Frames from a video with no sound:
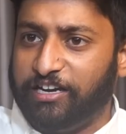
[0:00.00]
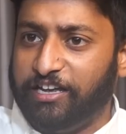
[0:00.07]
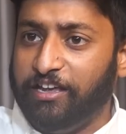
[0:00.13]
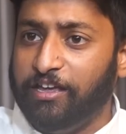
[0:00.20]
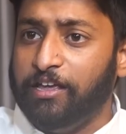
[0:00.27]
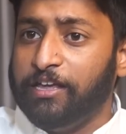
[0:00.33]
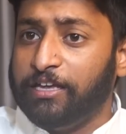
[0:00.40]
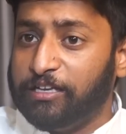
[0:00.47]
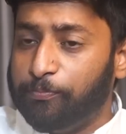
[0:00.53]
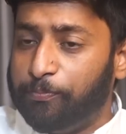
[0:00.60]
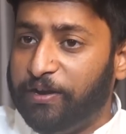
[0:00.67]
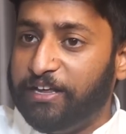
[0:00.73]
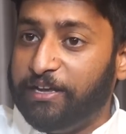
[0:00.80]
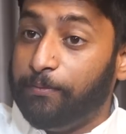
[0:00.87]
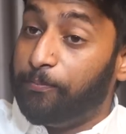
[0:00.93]
சரி
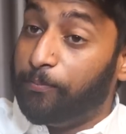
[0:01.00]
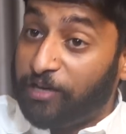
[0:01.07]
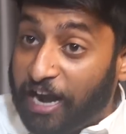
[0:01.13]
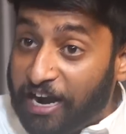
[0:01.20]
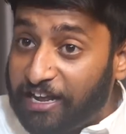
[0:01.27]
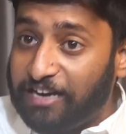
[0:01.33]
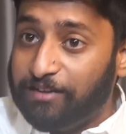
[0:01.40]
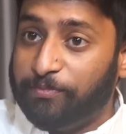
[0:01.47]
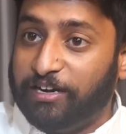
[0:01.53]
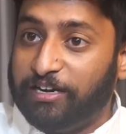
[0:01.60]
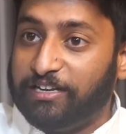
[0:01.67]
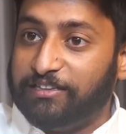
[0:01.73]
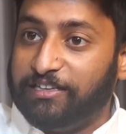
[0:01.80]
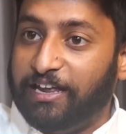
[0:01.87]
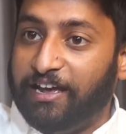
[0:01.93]
இப்படி
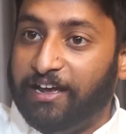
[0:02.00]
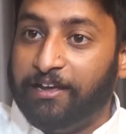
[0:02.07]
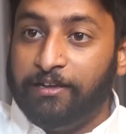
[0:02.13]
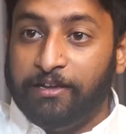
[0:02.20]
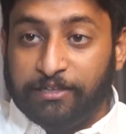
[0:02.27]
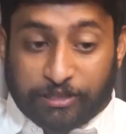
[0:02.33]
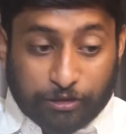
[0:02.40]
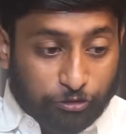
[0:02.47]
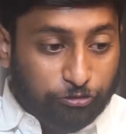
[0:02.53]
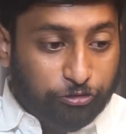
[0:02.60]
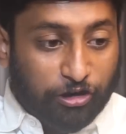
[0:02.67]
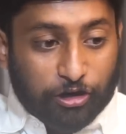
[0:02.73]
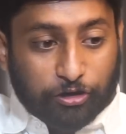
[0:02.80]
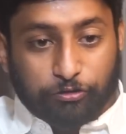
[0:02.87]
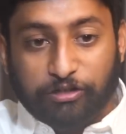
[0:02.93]
நாடாளுமன்றத்தில் இன்னும்
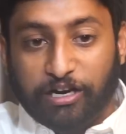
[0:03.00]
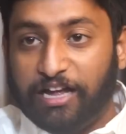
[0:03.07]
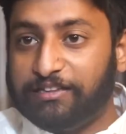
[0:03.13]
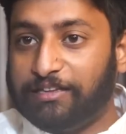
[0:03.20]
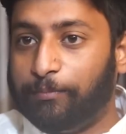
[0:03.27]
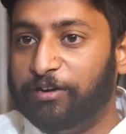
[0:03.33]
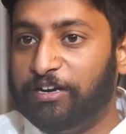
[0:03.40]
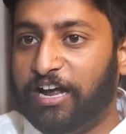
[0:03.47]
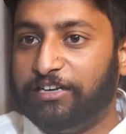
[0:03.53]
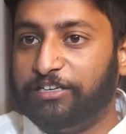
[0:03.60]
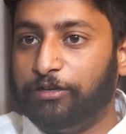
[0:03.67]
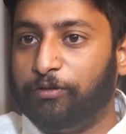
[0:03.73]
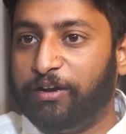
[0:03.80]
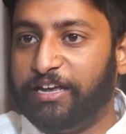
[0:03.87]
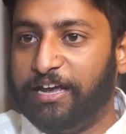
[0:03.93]
சொல்லணும்னா
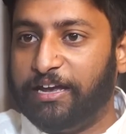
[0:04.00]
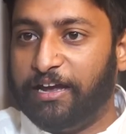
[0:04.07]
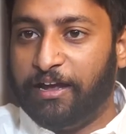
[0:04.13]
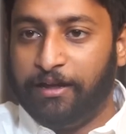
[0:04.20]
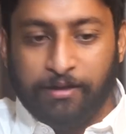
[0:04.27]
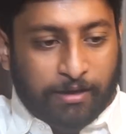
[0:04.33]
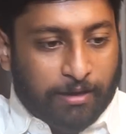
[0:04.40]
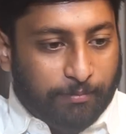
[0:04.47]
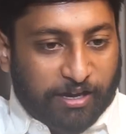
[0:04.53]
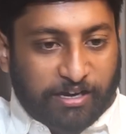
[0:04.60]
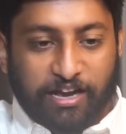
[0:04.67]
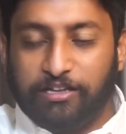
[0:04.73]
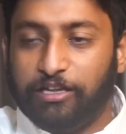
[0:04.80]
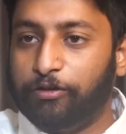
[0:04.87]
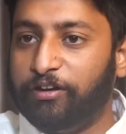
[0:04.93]
தமிழ்நாட்டினுடைய
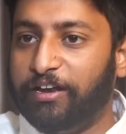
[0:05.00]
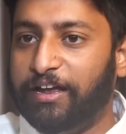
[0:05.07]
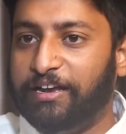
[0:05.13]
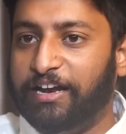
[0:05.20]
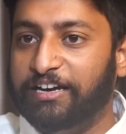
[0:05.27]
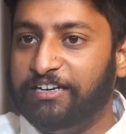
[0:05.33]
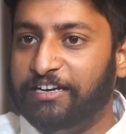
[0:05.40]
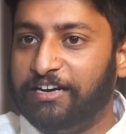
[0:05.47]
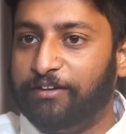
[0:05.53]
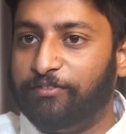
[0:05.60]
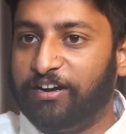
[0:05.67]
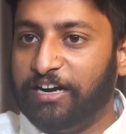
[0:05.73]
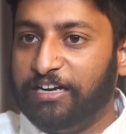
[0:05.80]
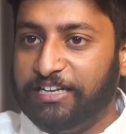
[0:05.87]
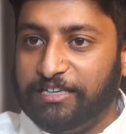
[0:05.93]
மரியாதைக்குரிய எழிலன்
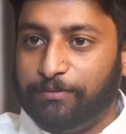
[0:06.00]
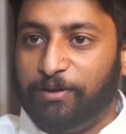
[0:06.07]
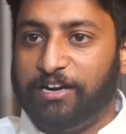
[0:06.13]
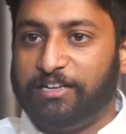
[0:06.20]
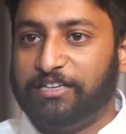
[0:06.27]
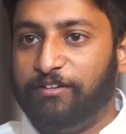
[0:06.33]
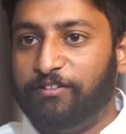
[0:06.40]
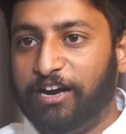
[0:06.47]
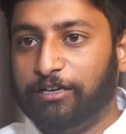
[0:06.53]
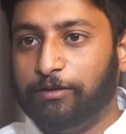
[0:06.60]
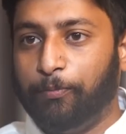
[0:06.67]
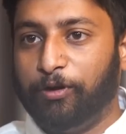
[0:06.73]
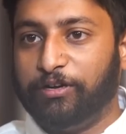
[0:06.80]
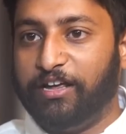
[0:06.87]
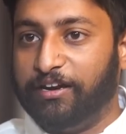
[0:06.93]
அவர்கள் நீதிமன்றத்தில்
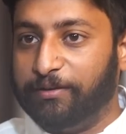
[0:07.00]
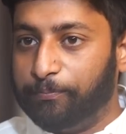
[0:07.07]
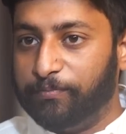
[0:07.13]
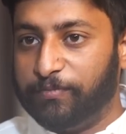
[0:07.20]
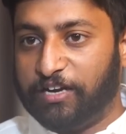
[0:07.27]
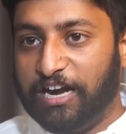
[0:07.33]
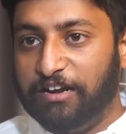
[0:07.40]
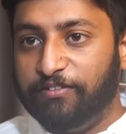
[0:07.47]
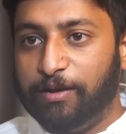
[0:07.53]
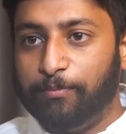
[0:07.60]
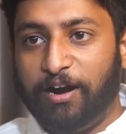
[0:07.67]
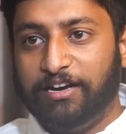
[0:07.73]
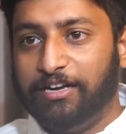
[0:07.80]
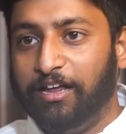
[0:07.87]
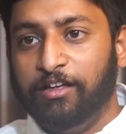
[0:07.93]
வழக்கு போட்டார் கல்வியை
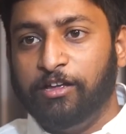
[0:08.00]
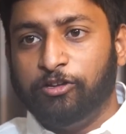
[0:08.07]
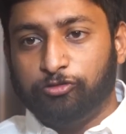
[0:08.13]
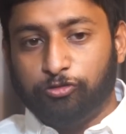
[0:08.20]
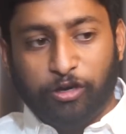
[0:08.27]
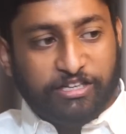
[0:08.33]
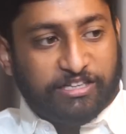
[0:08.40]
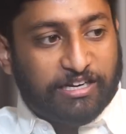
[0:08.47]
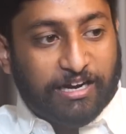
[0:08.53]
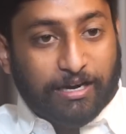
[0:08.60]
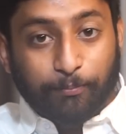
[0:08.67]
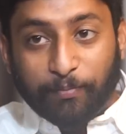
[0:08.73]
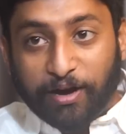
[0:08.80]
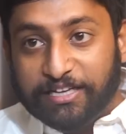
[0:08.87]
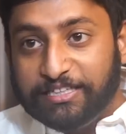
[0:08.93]
மாநில ஸோ
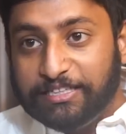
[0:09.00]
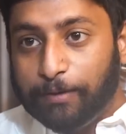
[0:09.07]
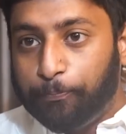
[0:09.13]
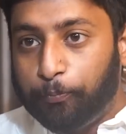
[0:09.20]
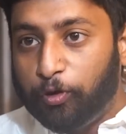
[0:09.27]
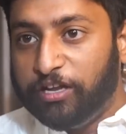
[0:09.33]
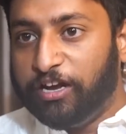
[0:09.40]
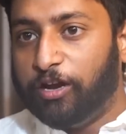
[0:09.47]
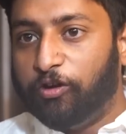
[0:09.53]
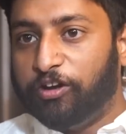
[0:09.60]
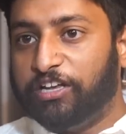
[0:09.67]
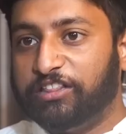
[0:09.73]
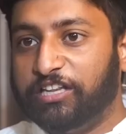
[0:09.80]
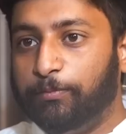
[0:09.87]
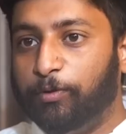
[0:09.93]
இதுக்கான மைய புள்ளியை
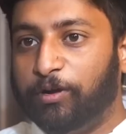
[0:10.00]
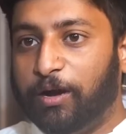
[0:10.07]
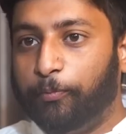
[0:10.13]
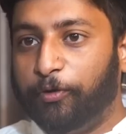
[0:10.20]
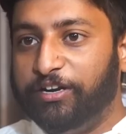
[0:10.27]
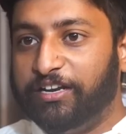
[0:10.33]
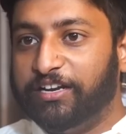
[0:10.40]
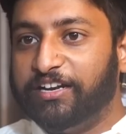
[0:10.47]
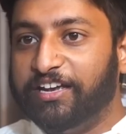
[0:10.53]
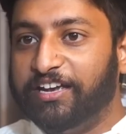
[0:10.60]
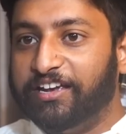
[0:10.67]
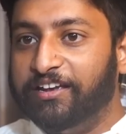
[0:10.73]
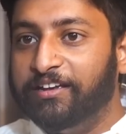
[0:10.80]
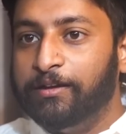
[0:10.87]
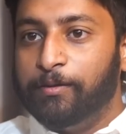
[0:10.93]
நோக்கி திமுக போயிட்டு இருக்கு
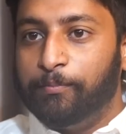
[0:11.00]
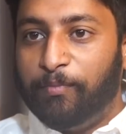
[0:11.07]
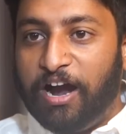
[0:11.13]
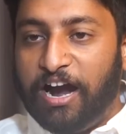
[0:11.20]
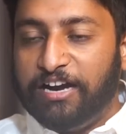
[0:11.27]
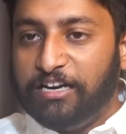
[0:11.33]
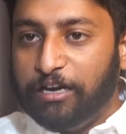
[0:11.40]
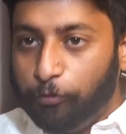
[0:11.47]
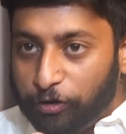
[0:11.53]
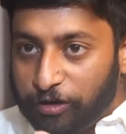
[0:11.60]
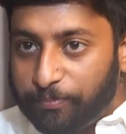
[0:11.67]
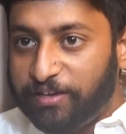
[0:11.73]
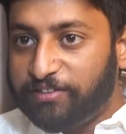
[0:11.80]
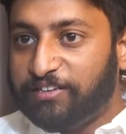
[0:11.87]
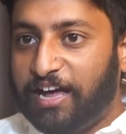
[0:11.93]
மாநில
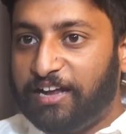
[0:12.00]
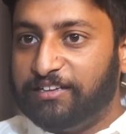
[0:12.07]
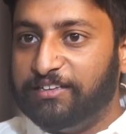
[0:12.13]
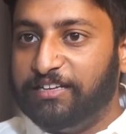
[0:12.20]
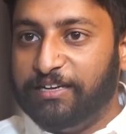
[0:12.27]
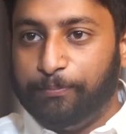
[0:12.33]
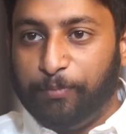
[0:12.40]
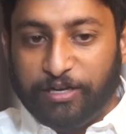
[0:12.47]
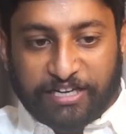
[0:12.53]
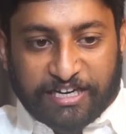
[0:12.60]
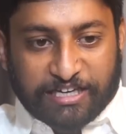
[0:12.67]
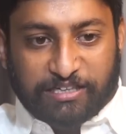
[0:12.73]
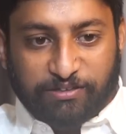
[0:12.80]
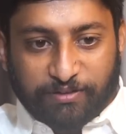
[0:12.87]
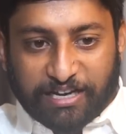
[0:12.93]
உரிமை சார்ந்து இப்போ
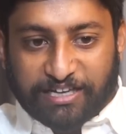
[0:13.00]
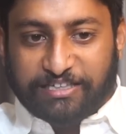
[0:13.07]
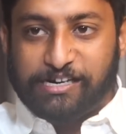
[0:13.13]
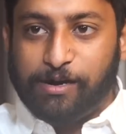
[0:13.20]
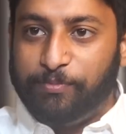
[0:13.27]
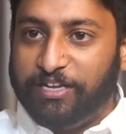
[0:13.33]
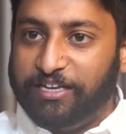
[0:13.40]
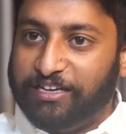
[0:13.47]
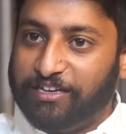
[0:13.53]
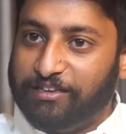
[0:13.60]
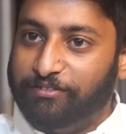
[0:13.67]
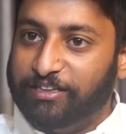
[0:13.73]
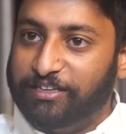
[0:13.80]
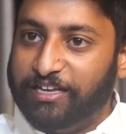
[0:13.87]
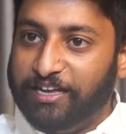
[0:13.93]
நீட்டு விளக்கு
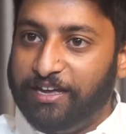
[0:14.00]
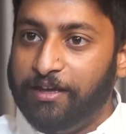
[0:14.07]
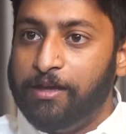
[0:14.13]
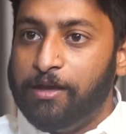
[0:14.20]
அப்படிங்கிறது வந்து